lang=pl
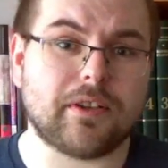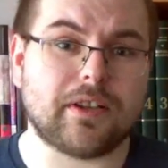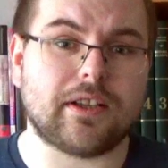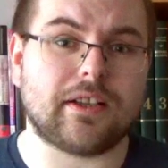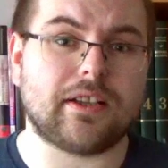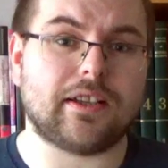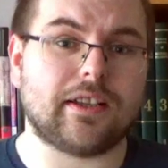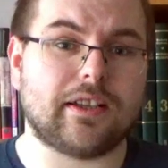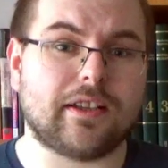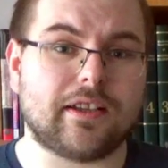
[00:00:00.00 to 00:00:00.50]

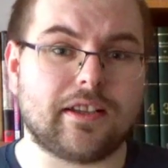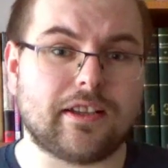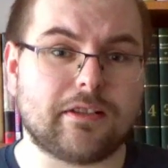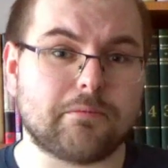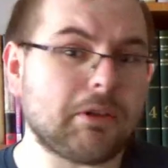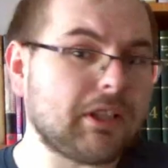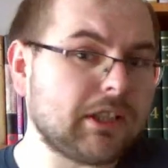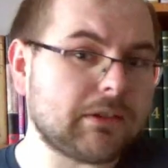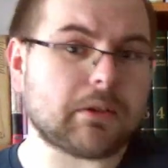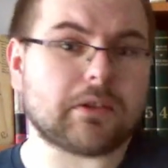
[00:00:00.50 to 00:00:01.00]
E,
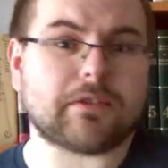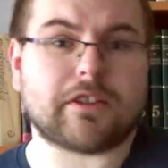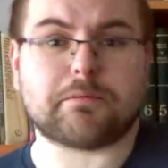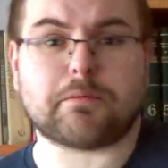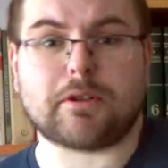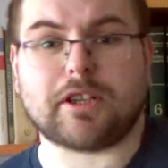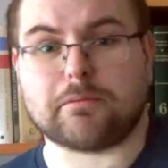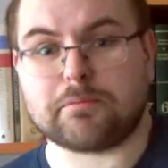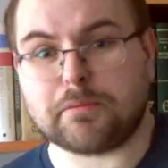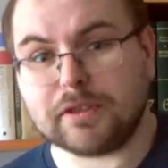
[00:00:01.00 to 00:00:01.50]
będę miał do Was
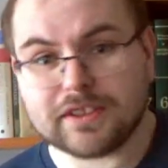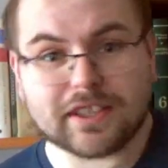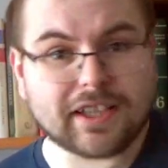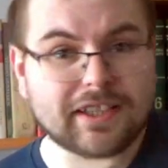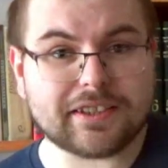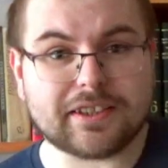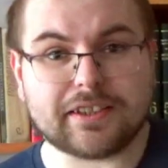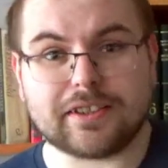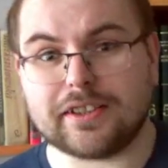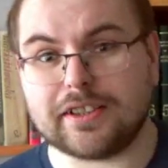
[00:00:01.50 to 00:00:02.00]
parę
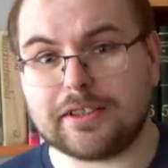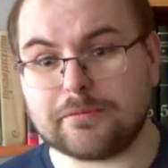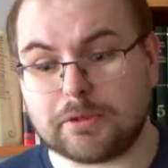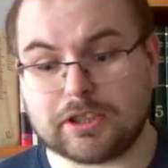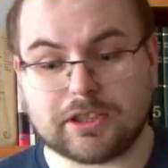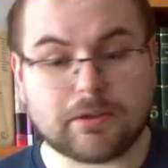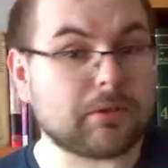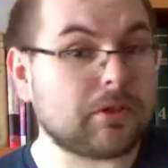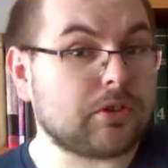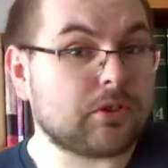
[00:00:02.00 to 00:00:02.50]
pytań, e,
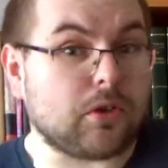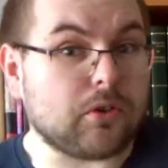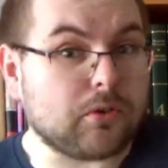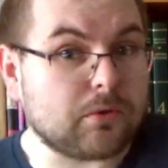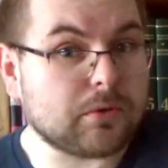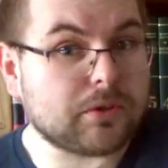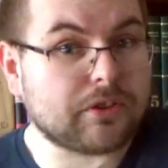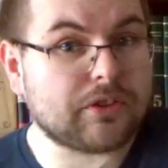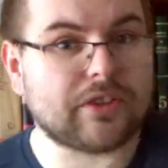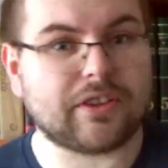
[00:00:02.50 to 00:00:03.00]
będę miał też
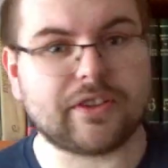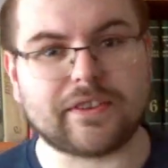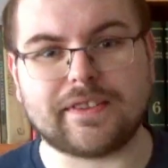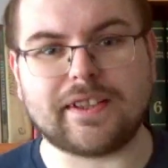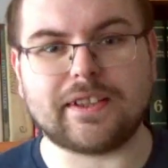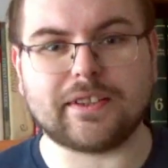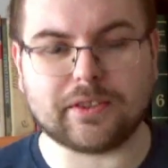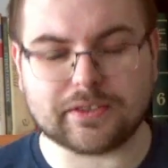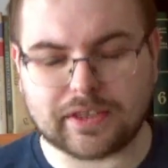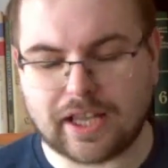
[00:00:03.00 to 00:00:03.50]
konkurs z
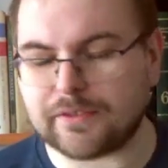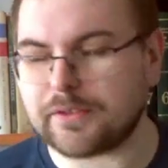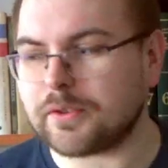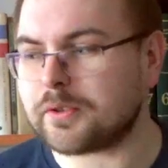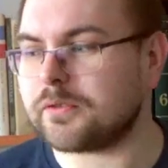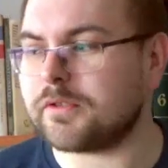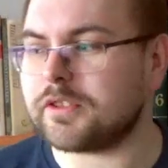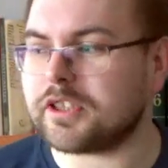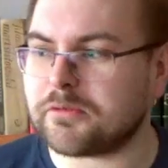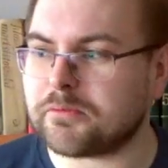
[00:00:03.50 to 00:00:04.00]
nagrodami
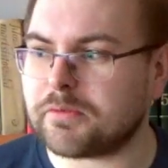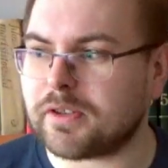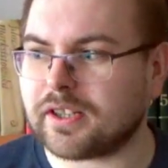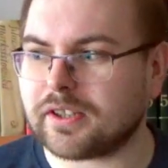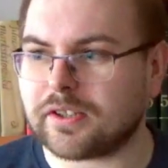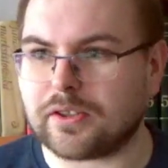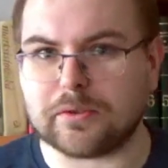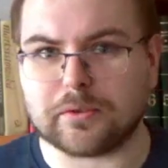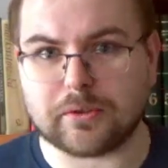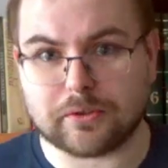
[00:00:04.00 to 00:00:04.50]
oczywiście, bo
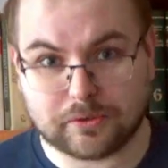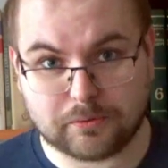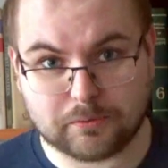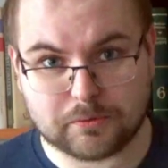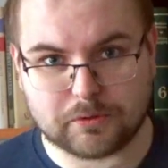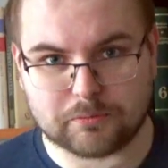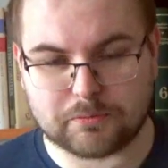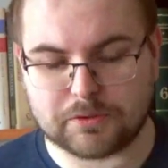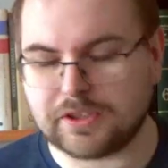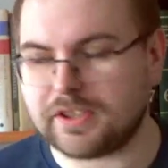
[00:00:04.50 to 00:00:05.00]
jak konkurs to
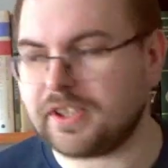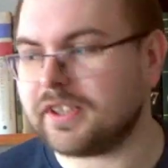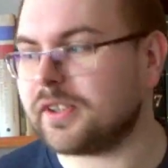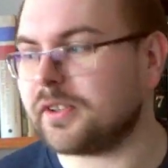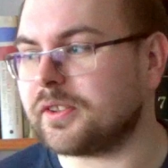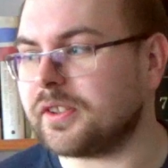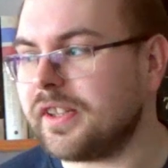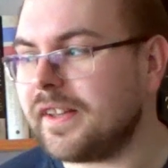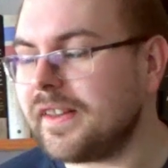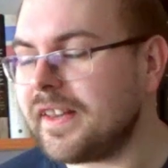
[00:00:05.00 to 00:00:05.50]
muszą być i
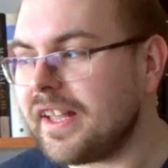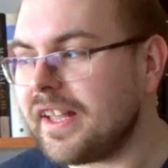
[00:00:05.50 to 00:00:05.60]
nagrody.